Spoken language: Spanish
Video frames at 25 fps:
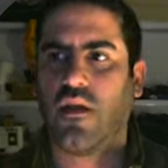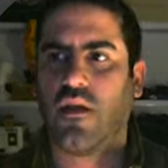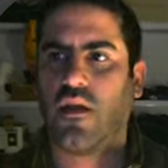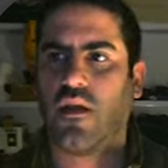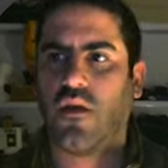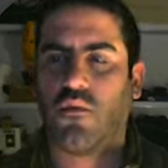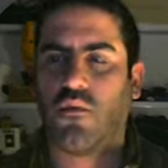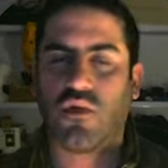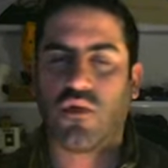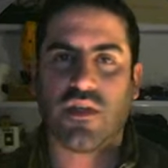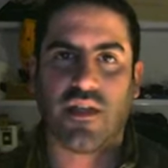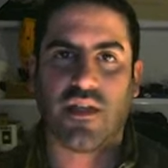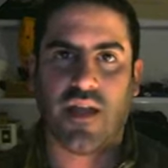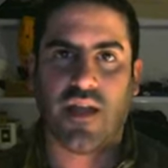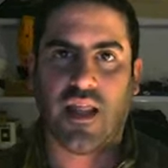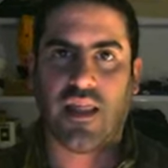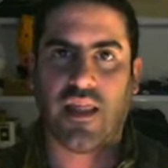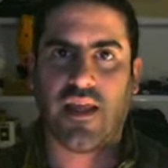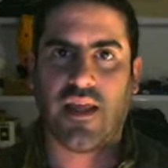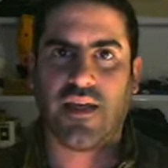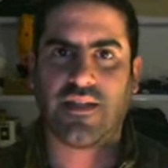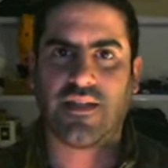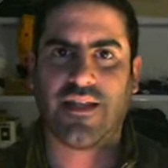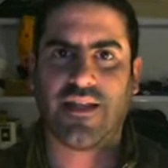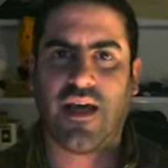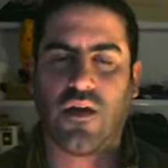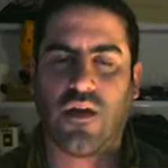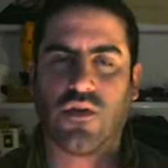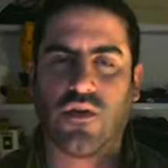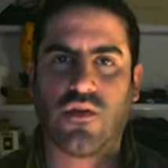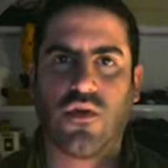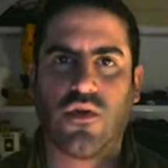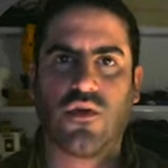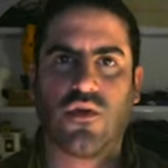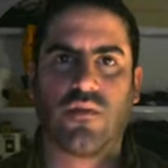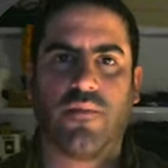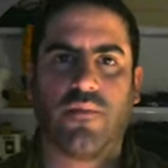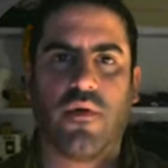Muchas gracias a los
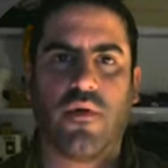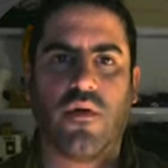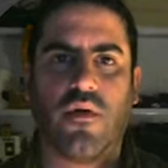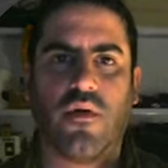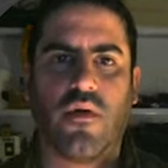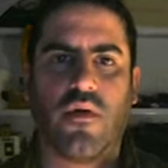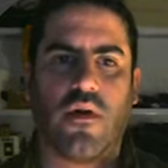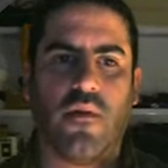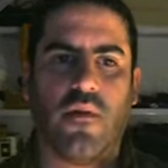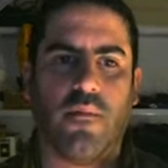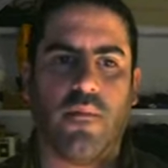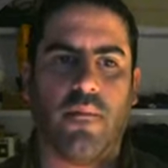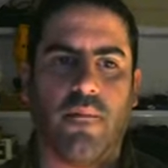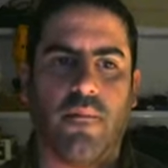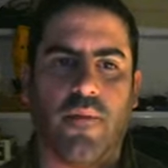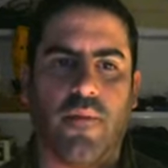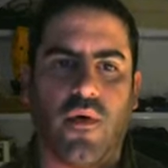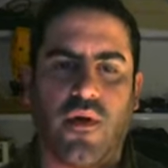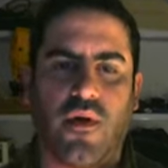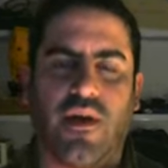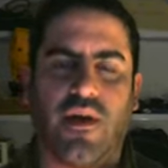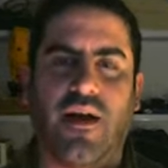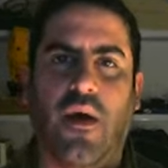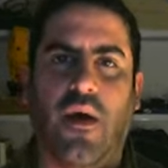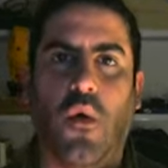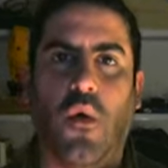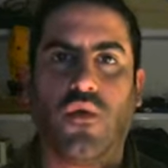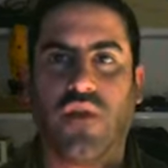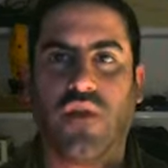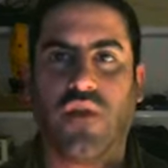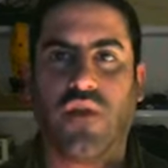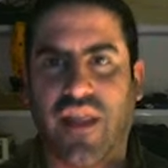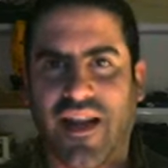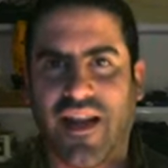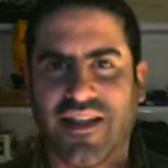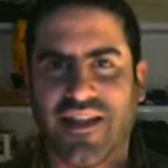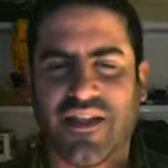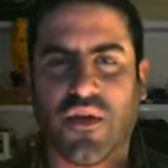dos por, ah,
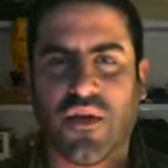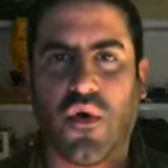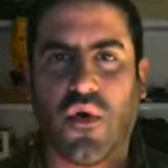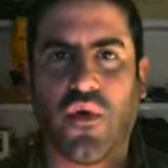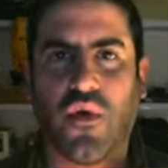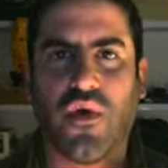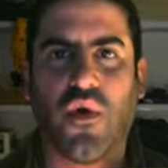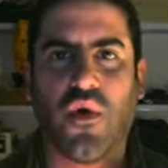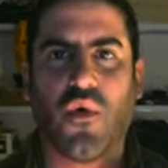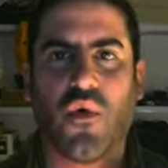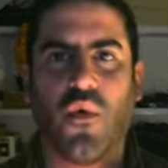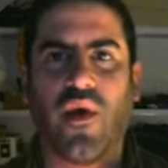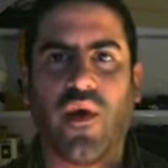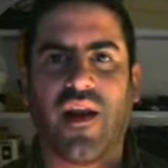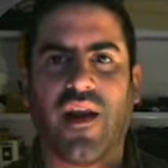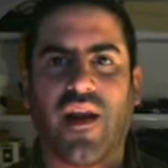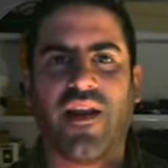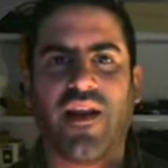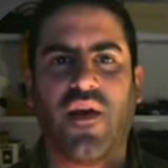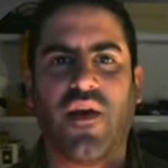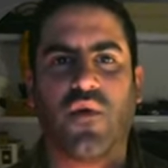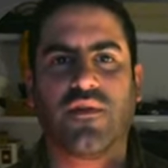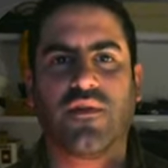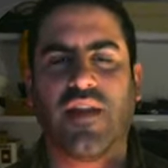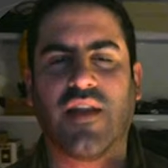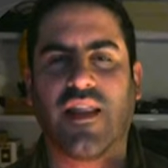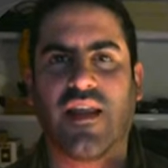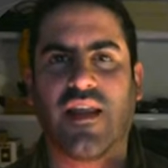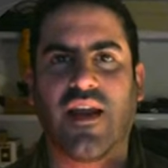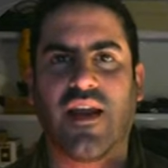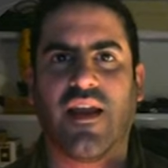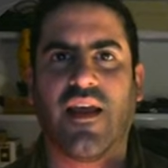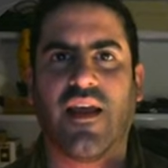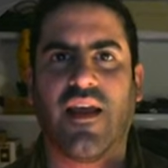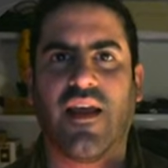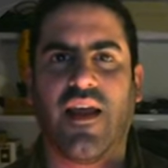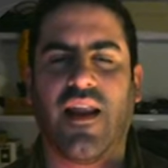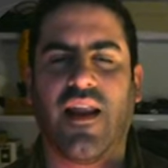utilizar ese código QR, utilizar
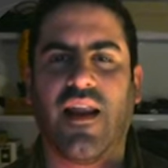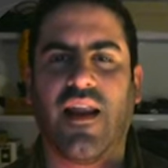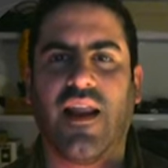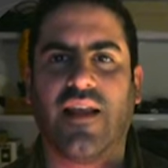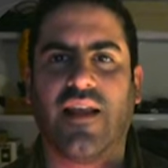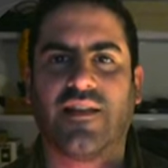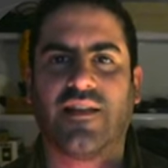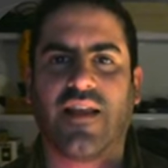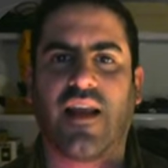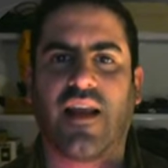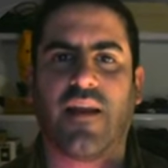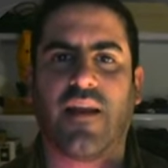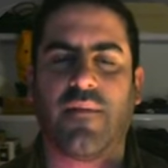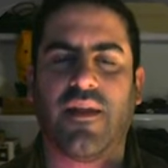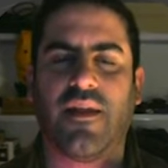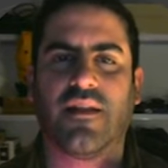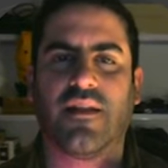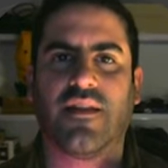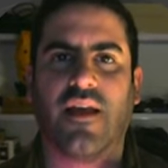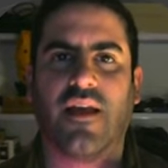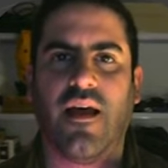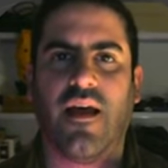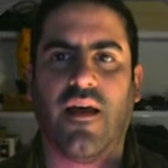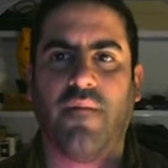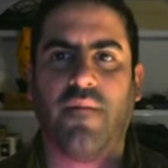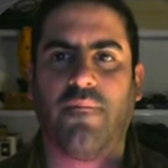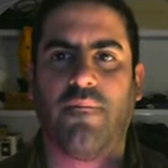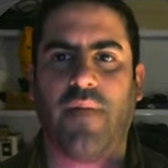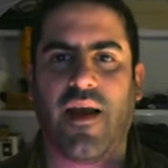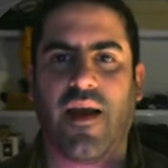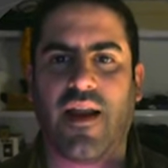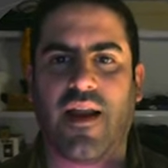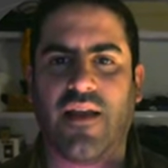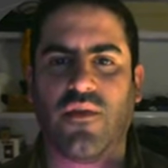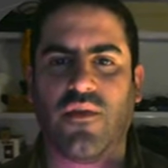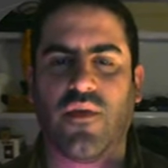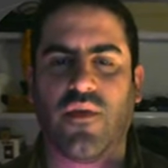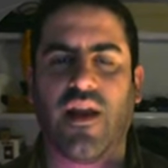eh, esta herramienta
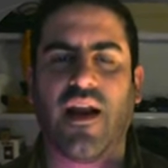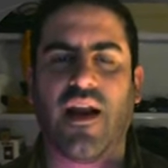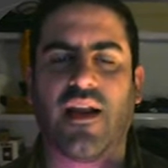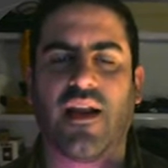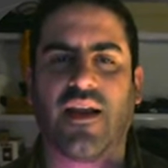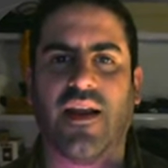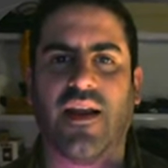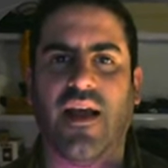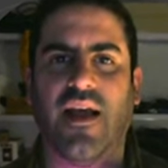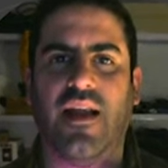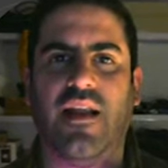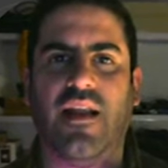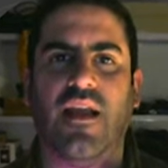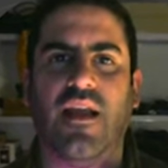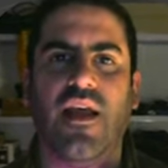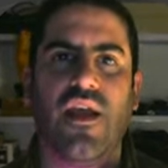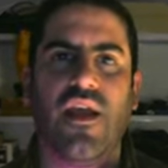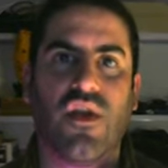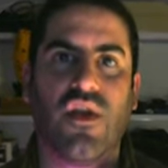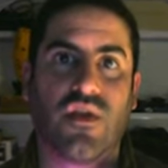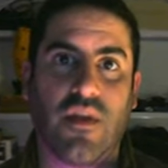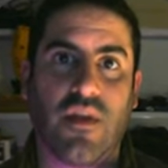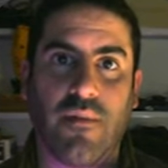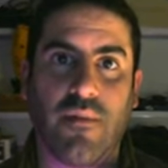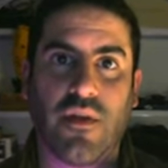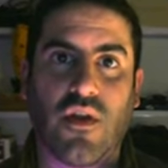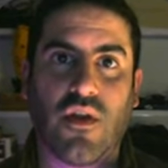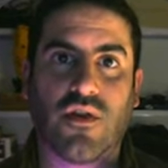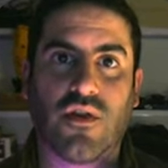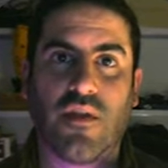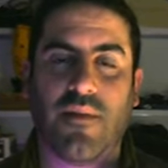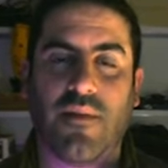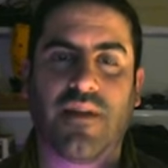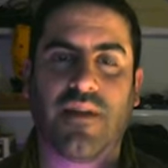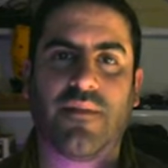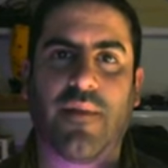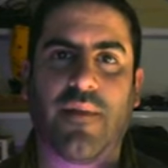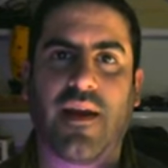para ayudar al canal. Y os invito a los
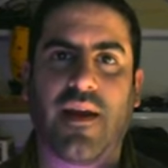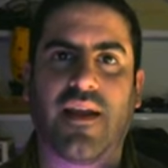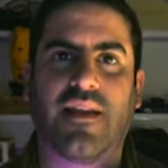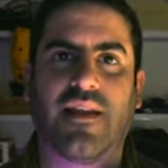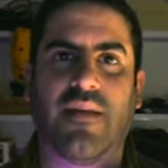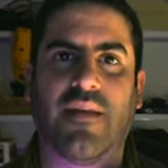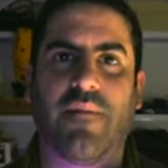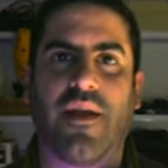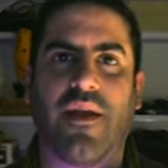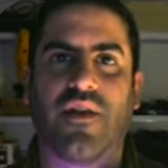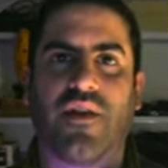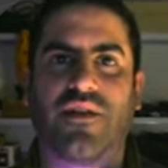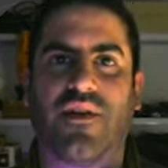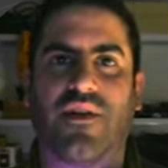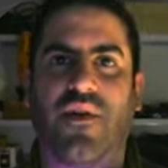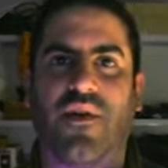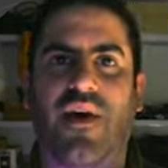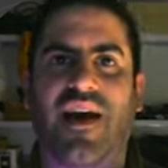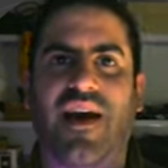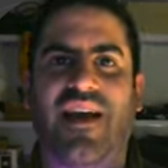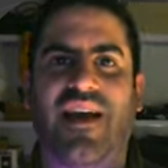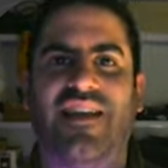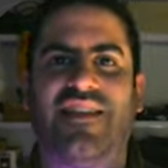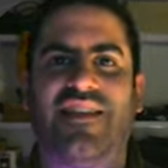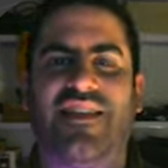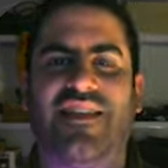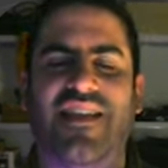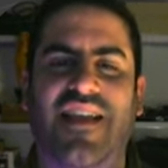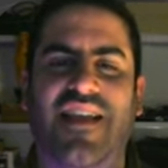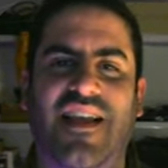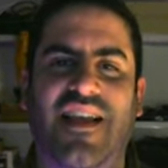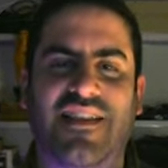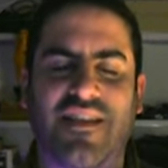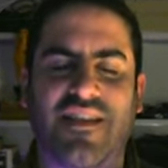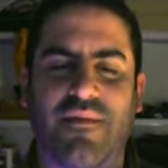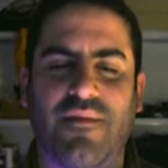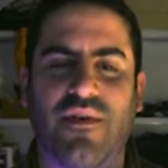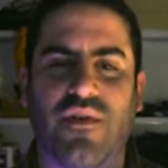demás para que también lo hagáis y
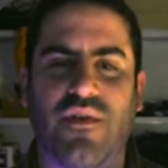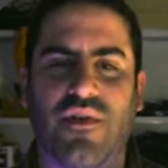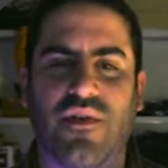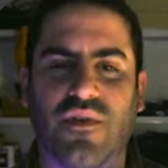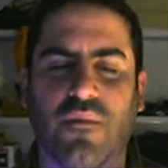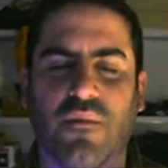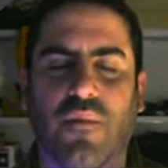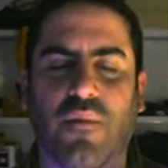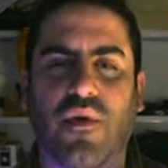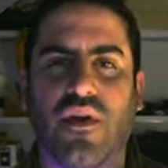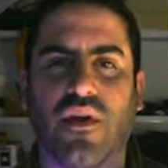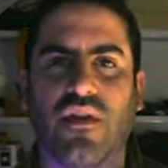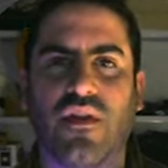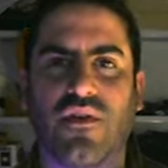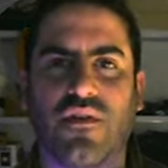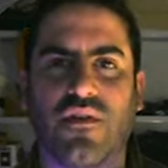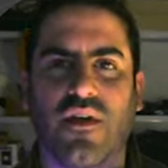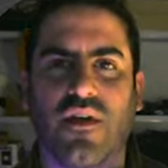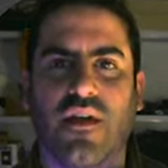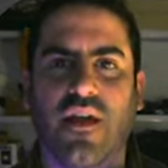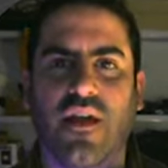así me ayudéis un poquito,